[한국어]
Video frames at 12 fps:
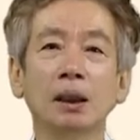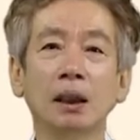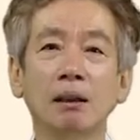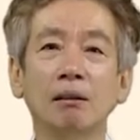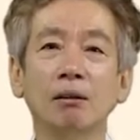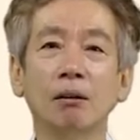
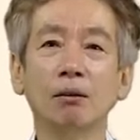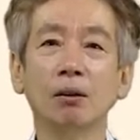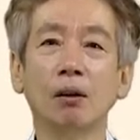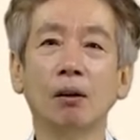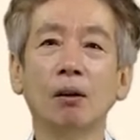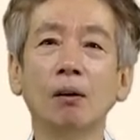예를
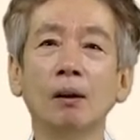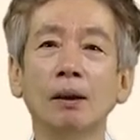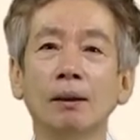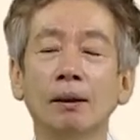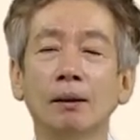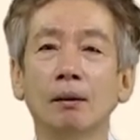들어서
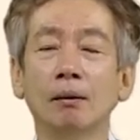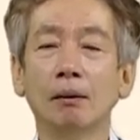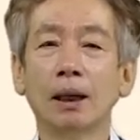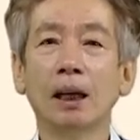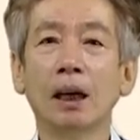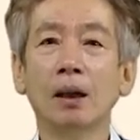어,
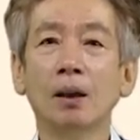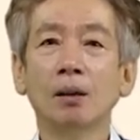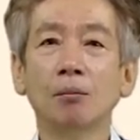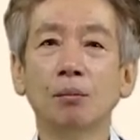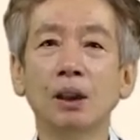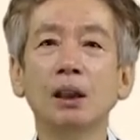애가
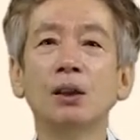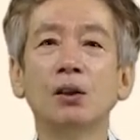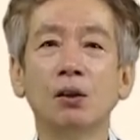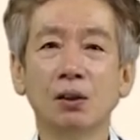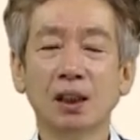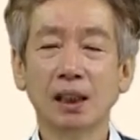
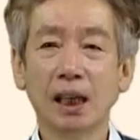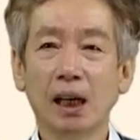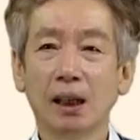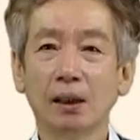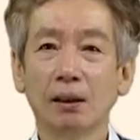미인정 지각